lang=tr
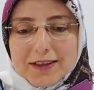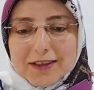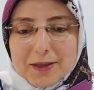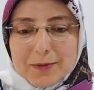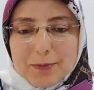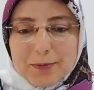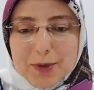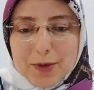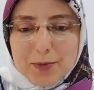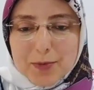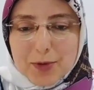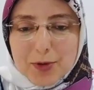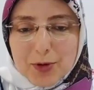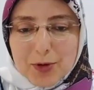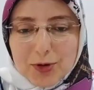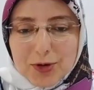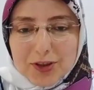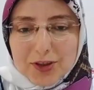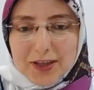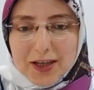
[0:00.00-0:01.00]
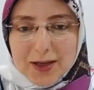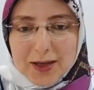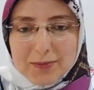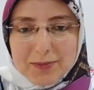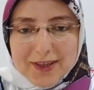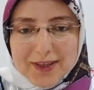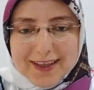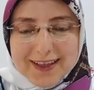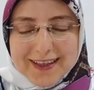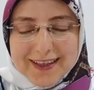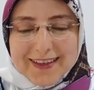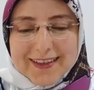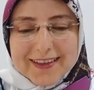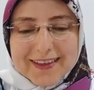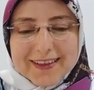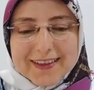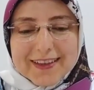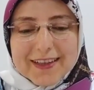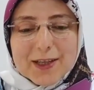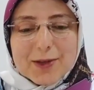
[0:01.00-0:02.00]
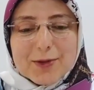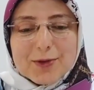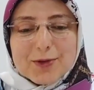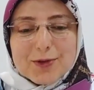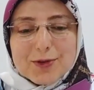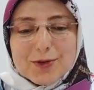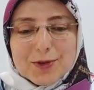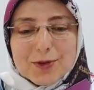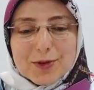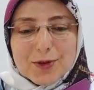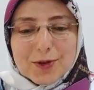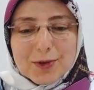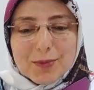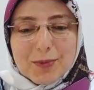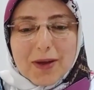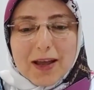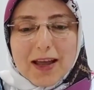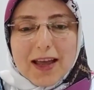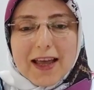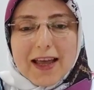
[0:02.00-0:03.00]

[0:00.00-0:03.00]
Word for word: Recep Bey bu konuda daha bilgilidir diye düşünüyorum.